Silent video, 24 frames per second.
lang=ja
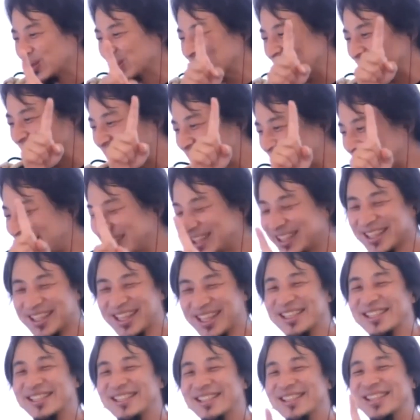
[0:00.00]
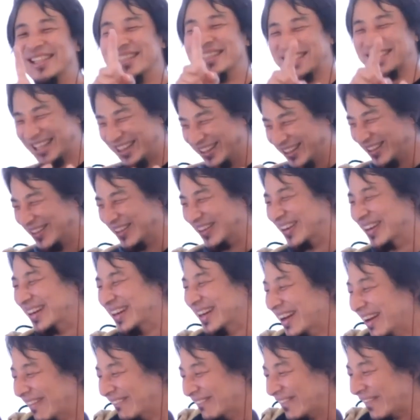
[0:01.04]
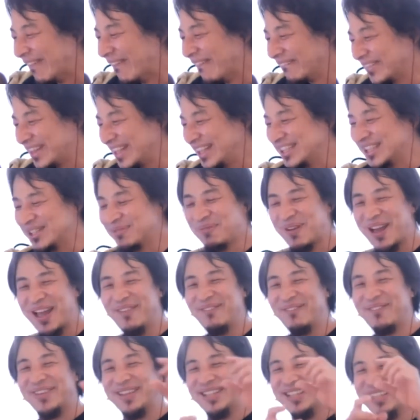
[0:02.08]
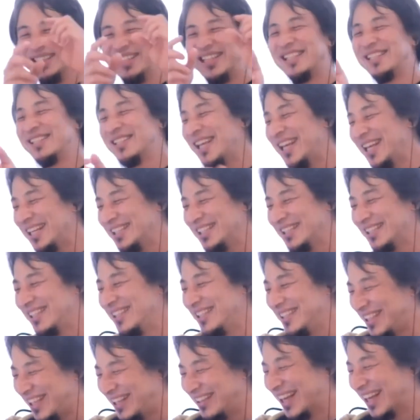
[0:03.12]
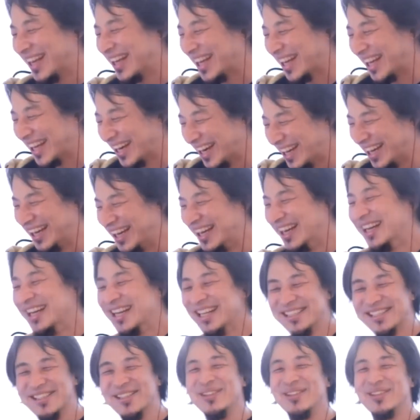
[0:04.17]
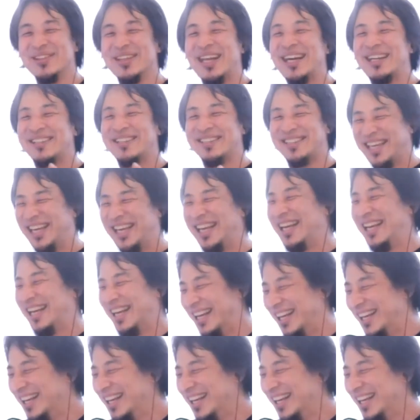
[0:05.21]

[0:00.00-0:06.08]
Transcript: 造になってたりするんですけど、もう鉄パイプに鉄片ついてるだけだから、そういうのなくて、